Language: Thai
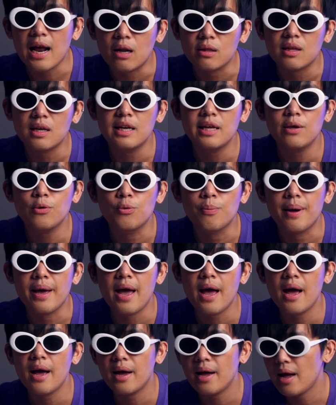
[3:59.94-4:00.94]
ขายลอตเตอรี่อยู่ไหม
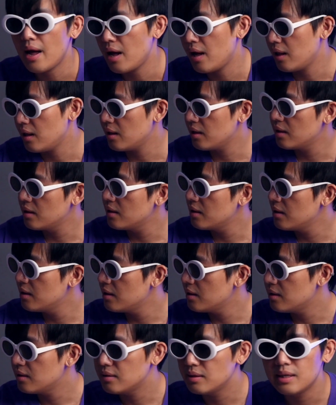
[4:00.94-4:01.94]

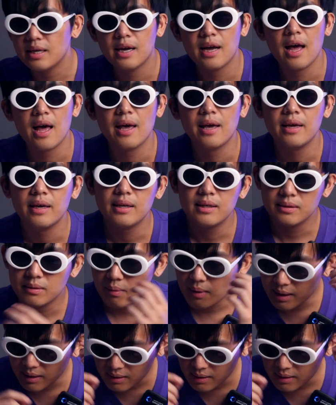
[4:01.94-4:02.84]
หรือยังไงหรือ